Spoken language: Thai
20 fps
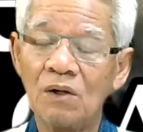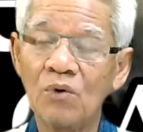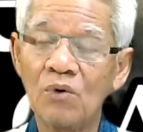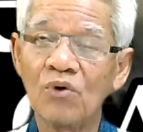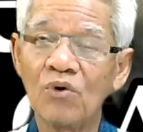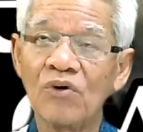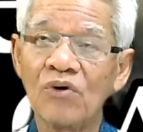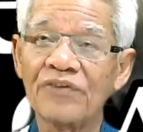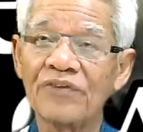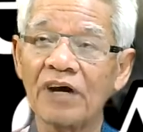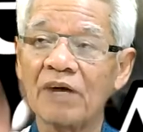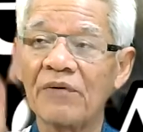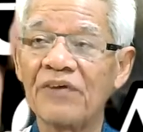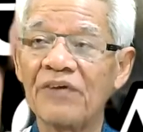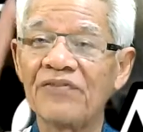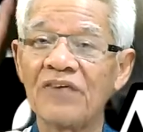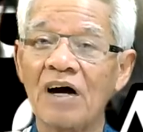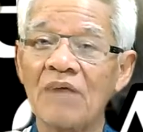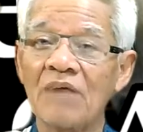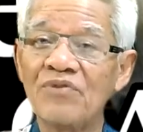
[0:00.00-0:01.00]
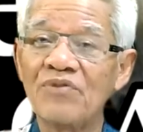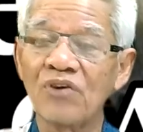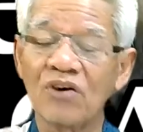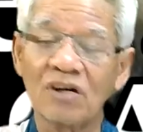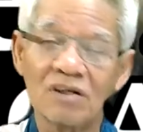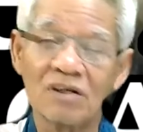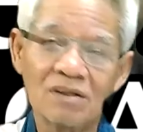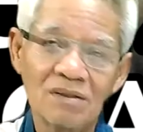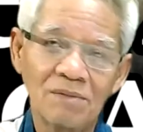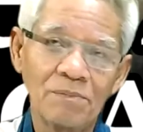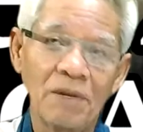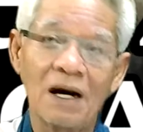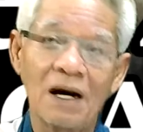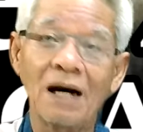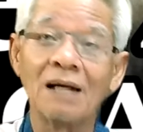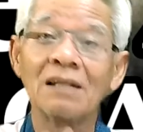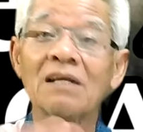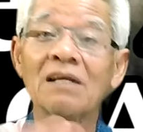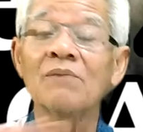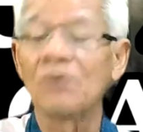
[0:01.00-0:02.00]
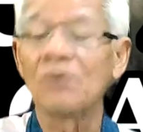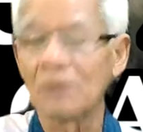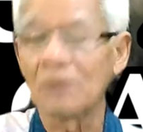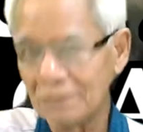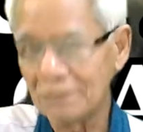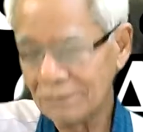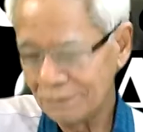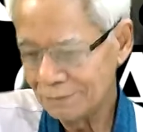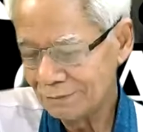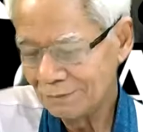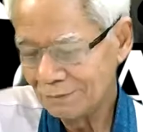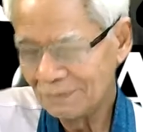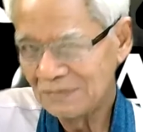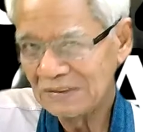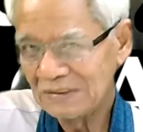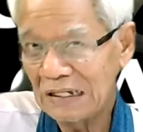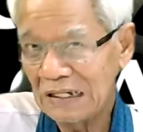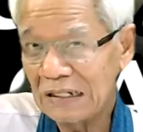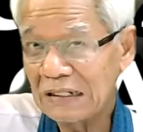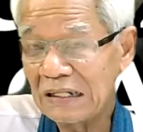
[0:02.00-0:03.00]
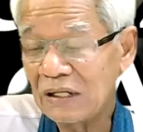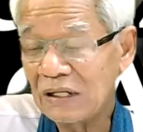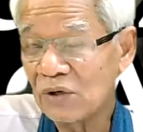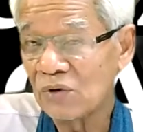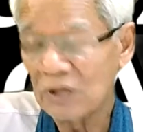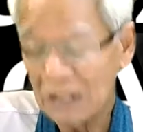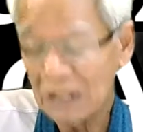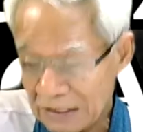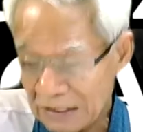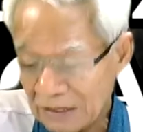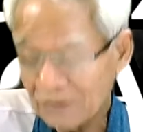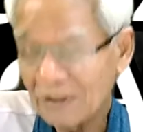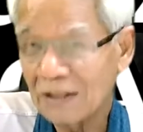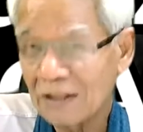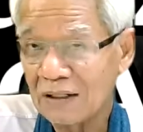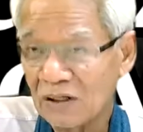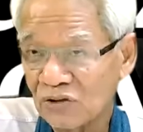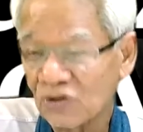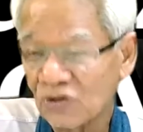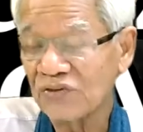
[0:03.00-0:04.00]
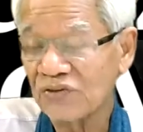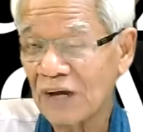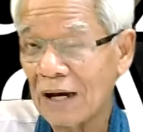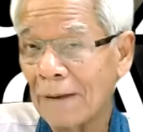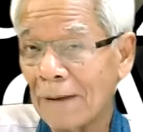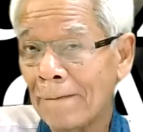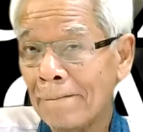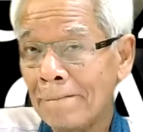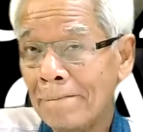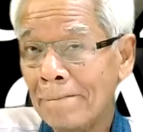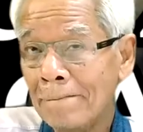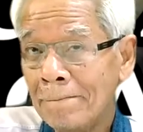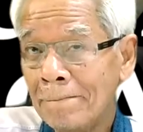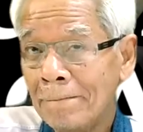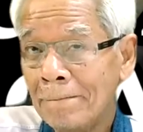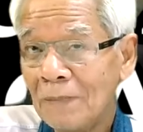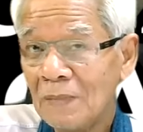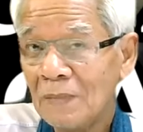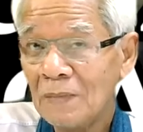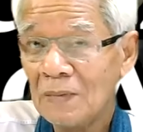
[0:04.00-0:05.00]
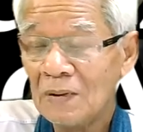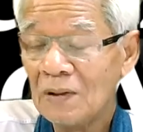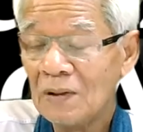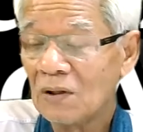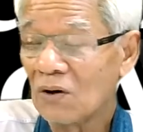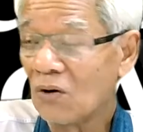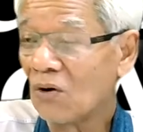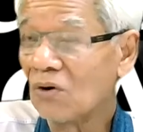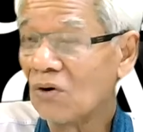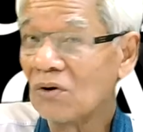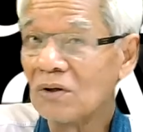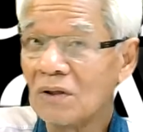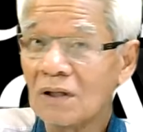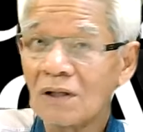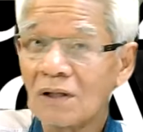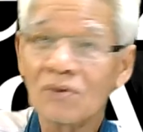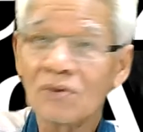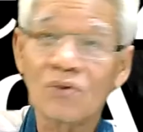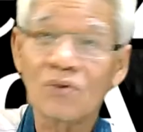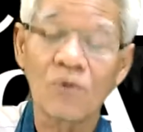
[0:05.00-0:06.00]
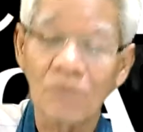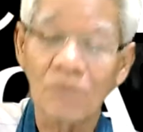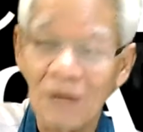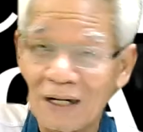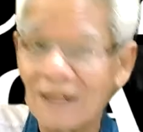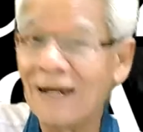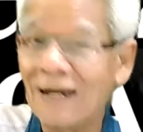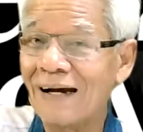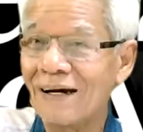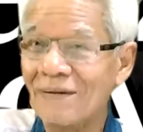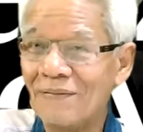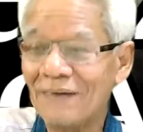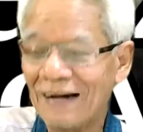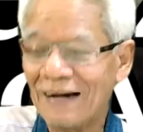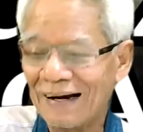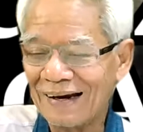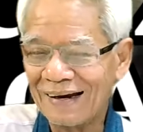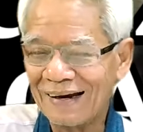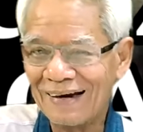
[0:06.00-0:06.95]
ลุงก็ใส่ไปสามช็อต ผ่าน้ครั้งเดียว ครั้งเดียวได้หนึ่งสองสามของคนอื่นเขาตกบ้างใช่ป่า